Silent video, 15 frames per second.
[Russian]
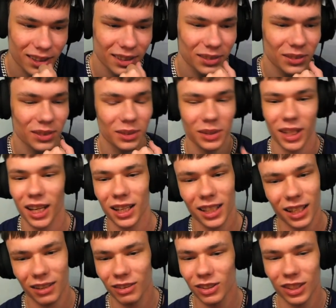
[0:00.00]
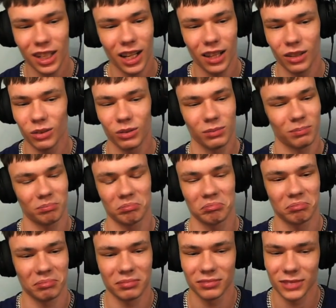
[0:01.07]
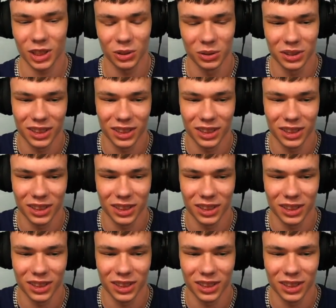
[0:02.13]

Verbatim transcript: Я, я вот реально, ну, хуй.